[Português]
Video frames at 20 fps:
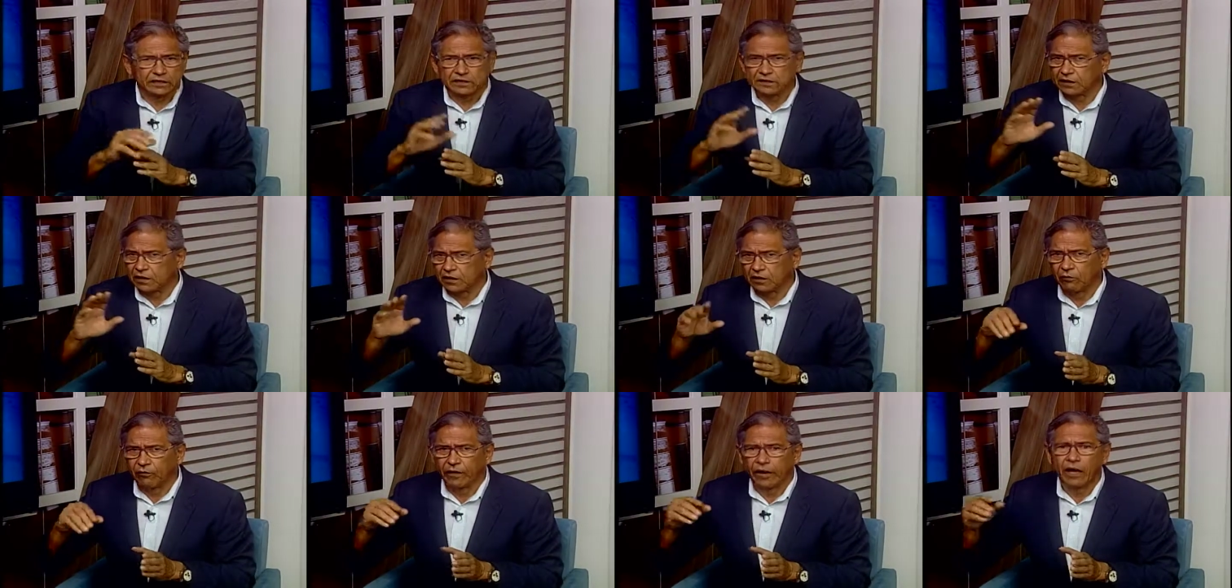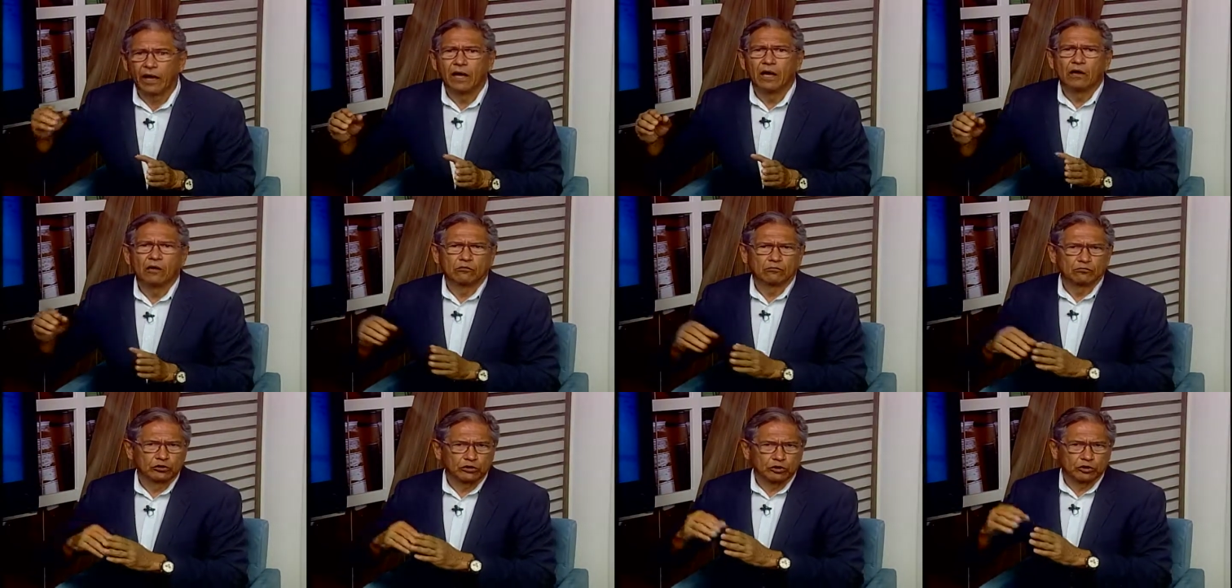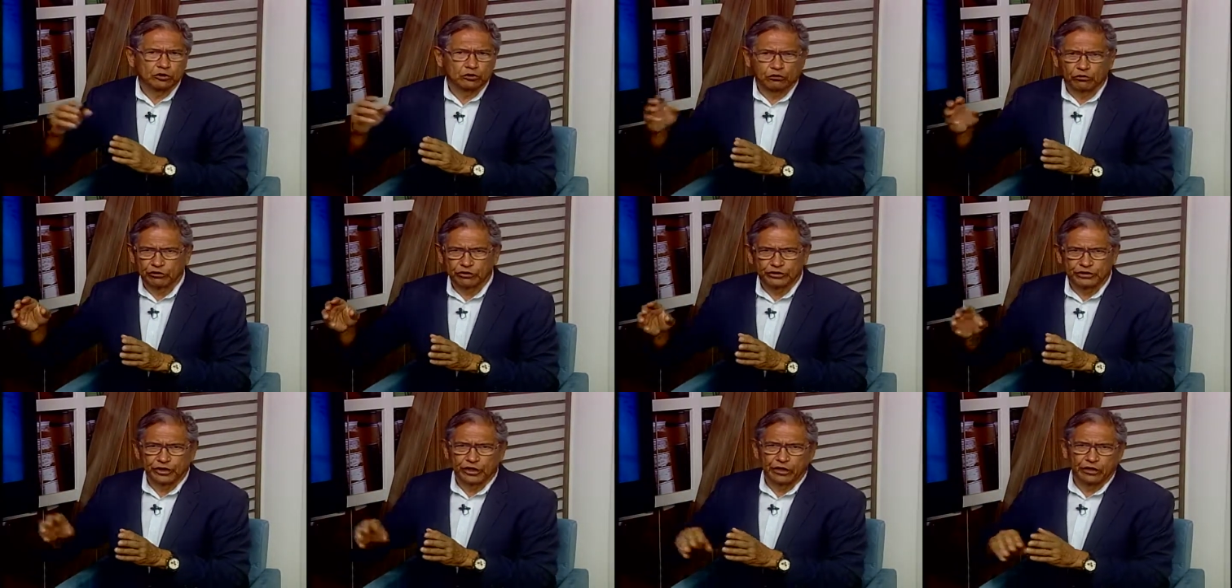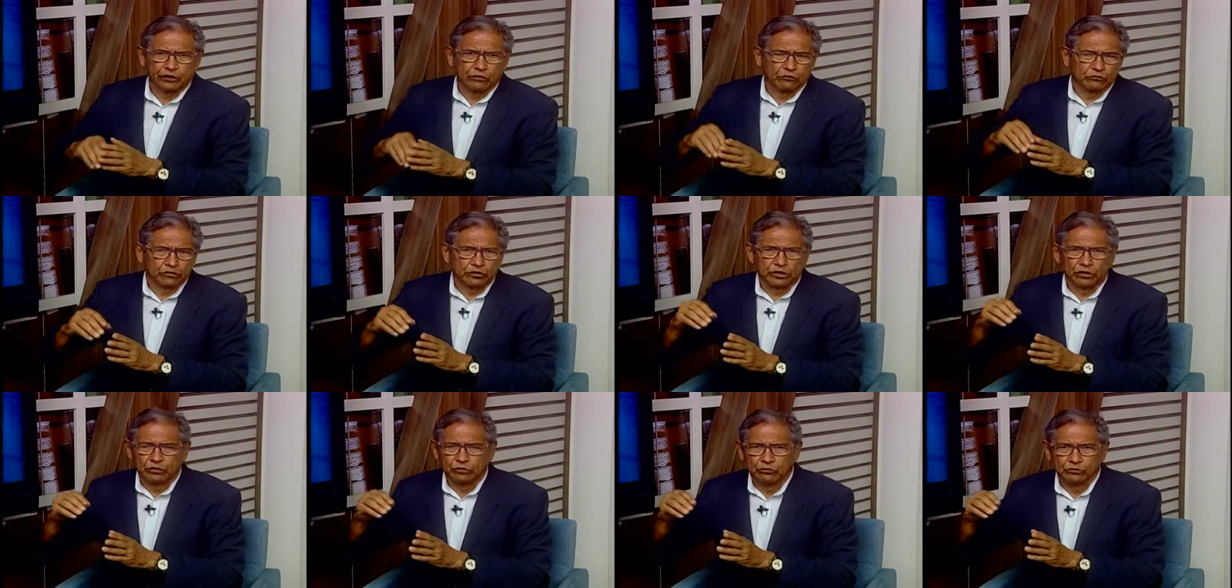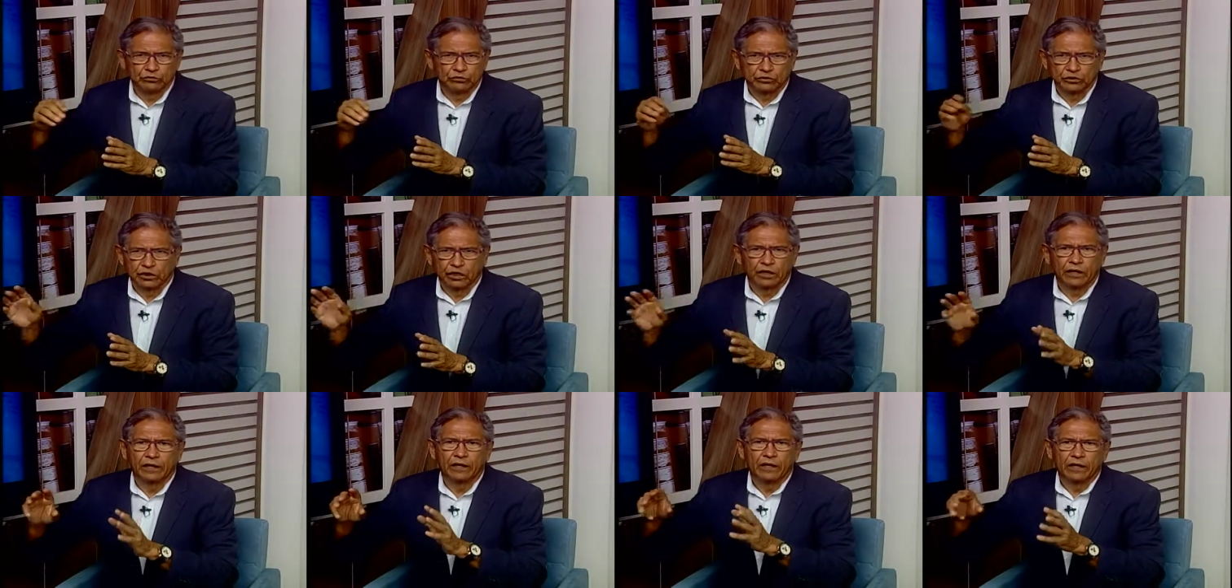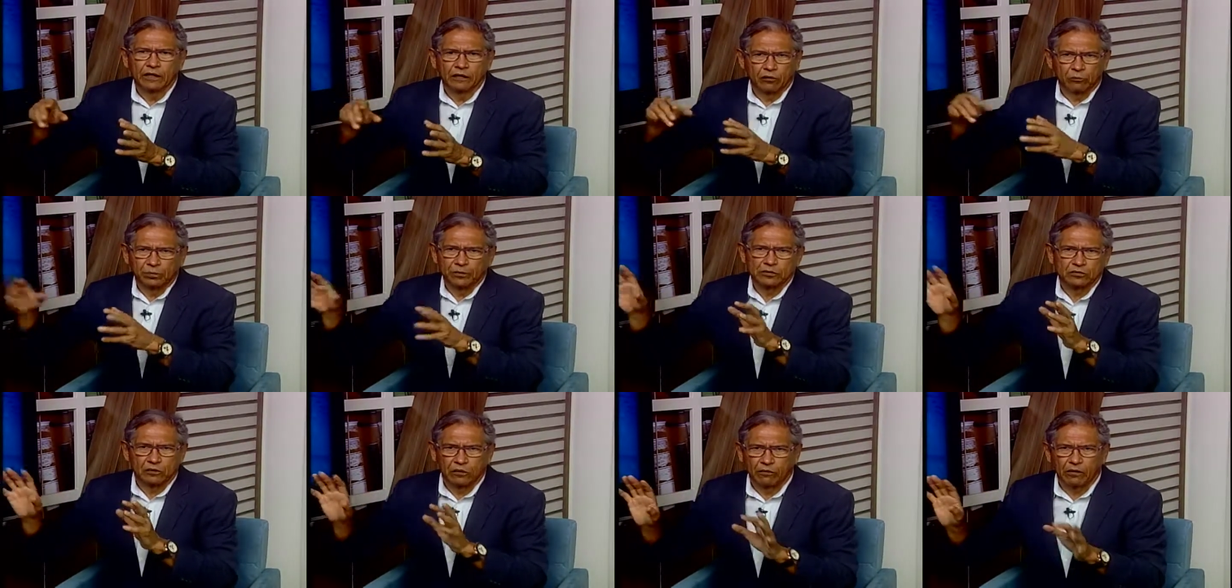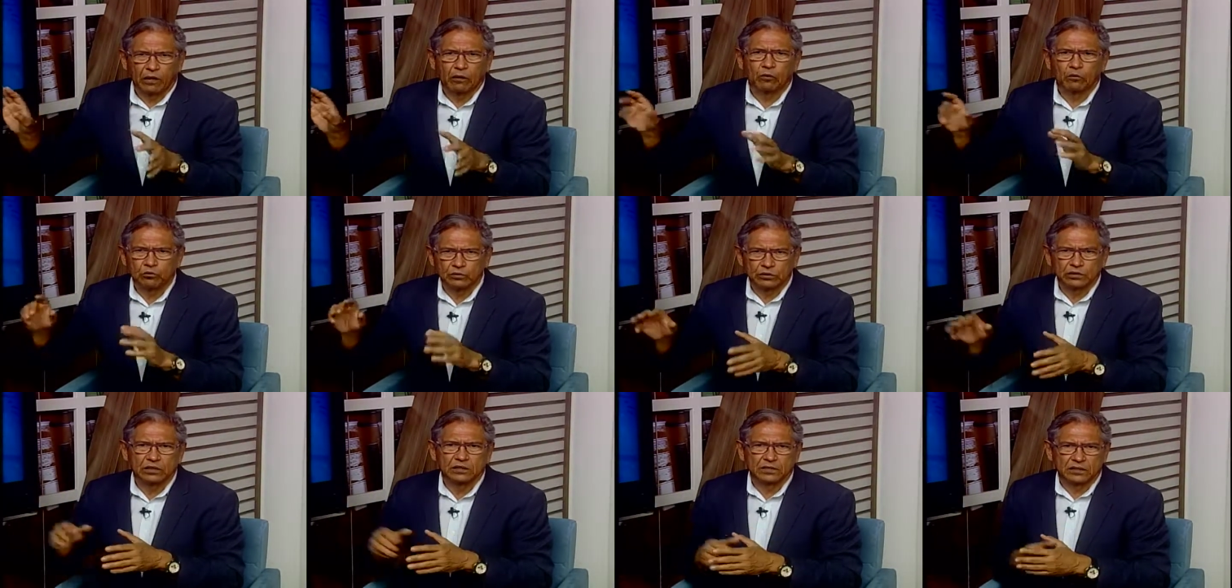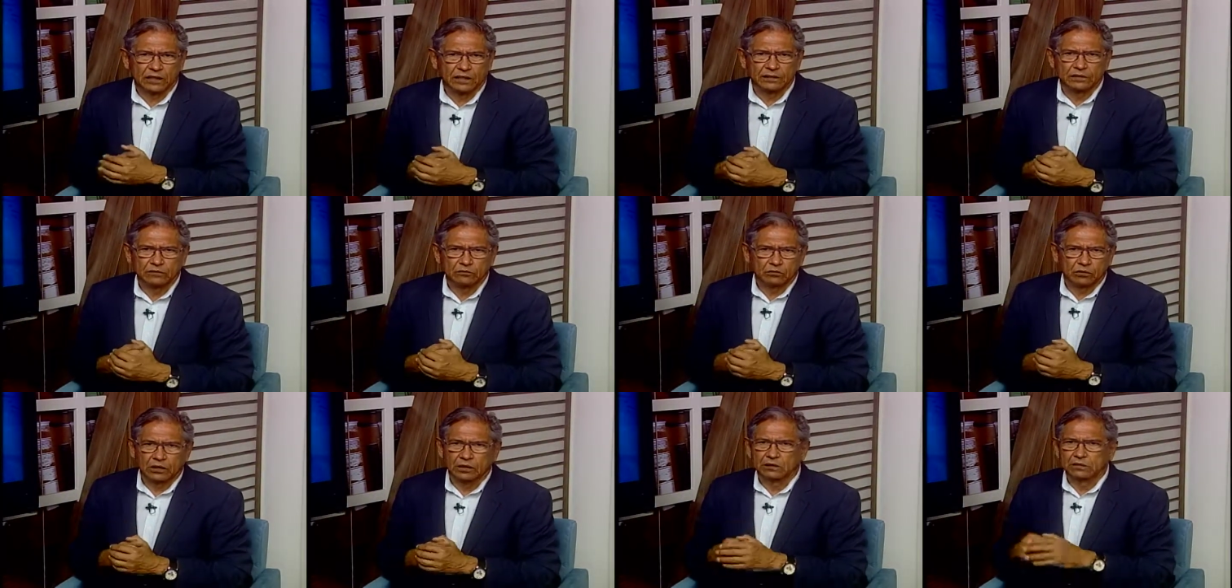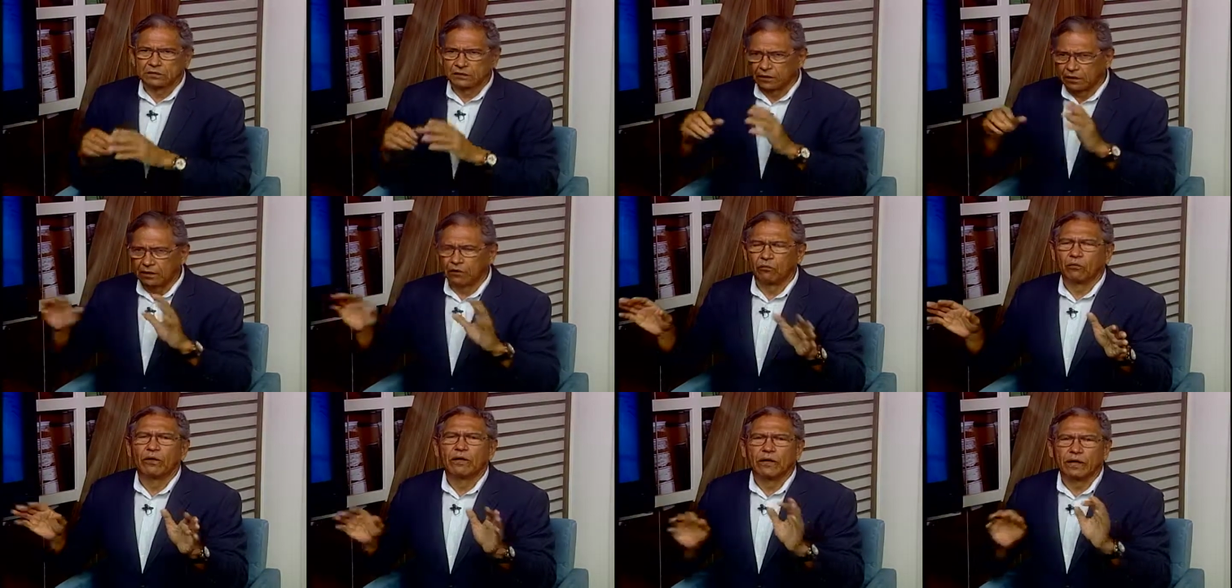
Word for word: ainda não é os estrogênios e os que, que o pessoal acusa de estar tá dando câncer, não.